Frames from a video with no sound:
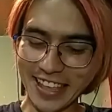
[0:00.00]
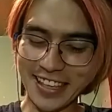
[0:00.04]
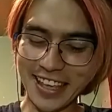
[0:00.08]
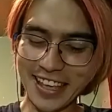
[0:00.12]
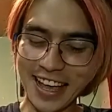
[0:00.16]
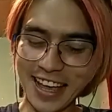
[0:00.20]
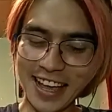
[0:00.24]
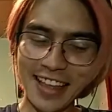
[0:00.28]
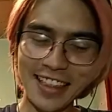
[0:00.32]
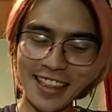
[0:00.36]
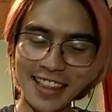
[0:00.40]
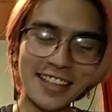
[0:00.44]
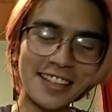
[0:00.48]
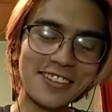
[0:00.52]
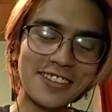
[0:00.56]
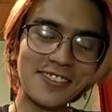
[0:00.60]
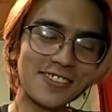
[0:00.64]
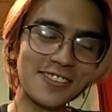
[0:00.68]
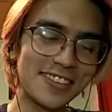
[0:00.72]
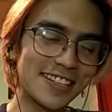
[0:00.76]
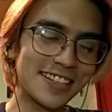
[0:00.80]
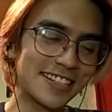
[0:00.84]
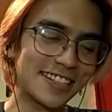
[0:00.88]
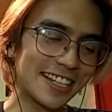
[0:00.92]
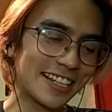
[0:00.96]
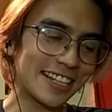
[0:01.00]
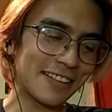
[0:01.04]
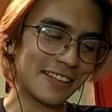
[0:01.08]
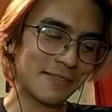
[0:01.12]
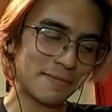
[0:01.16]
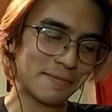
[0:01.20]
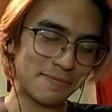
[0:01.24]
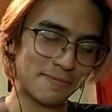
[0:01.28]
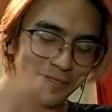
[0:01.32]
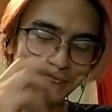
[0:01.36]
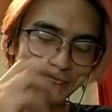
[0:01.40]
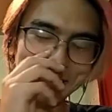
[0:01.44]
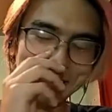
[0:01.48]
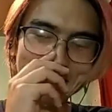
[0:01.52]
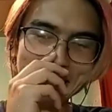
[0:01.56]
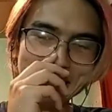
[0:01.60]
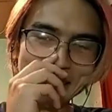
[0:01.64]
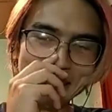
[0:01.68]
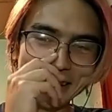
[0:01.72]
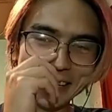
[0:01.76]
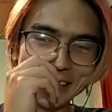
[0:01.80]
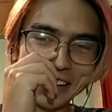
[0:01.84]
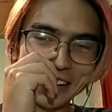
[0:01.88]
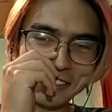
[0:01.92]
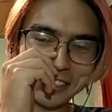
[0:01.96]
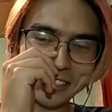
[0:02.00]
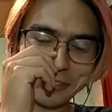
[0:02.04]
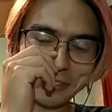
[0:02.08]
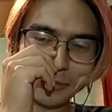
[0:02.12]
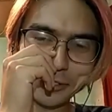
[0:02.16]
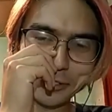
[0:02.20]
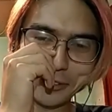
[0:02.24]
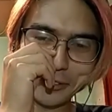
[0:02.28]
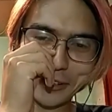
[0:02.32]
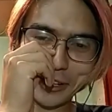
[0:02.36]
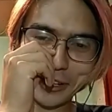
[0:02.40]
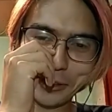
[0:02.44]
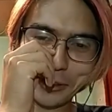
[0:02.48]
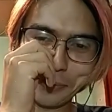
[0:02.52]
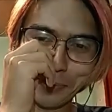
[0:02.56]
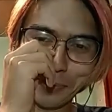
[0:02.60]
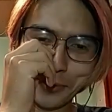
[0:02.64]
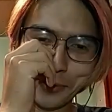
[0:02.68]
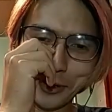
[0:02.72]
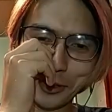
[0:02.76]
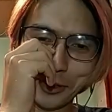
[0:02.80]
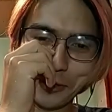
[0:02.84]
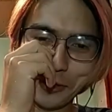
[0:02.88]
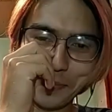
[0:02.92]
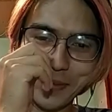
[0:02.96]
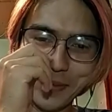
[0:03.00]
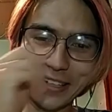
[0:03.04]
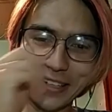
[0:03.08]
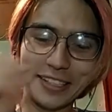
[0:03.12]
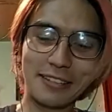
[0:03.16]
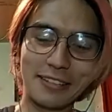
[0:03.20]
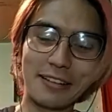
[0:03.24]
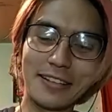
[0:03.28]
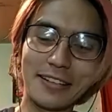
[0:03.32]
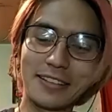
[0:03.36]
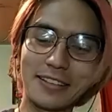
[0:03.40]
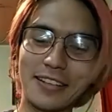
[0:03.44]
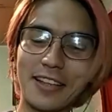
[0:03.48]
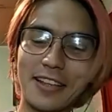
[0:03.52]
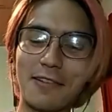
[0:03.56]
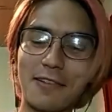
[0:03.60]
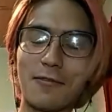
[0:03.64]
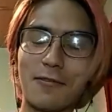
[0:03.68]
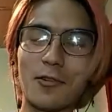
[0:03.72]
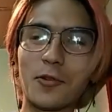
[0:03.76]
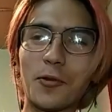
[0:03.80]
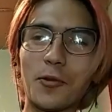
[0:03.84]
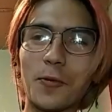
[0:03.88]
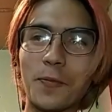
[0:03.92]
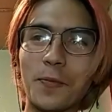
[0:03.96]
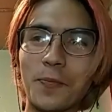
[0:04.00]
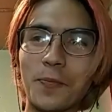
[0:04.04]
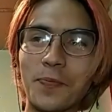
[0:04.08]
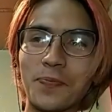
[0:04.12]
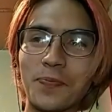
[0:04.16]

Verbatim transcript: ya dentro de ese tema, pues que ya lo estamos tocando un poquito más este, a fondo.